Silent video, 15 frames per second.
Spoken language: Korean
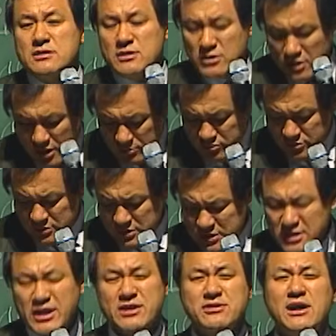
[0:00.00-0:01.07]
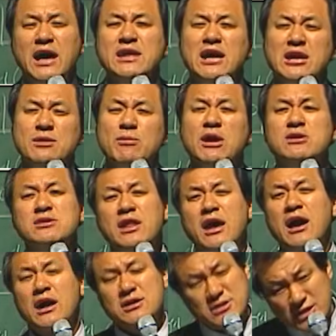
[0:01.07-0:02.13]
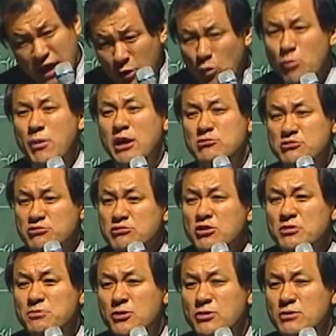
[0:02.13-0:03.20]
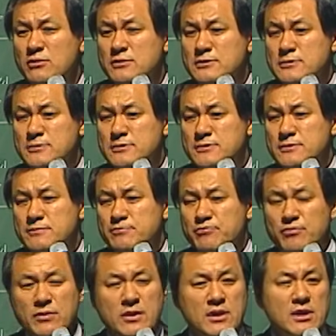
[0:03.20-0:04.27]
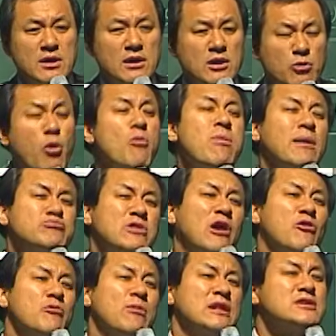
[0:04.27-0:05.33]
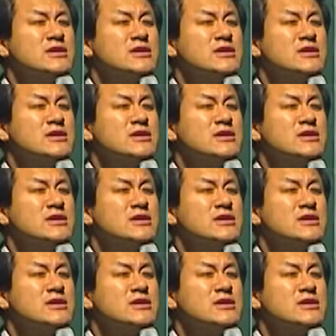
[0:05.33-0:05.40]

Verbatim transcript: 여러분 그래서 하나님의 은혜가 그렇게 고마울 수가 없고 고맙다고만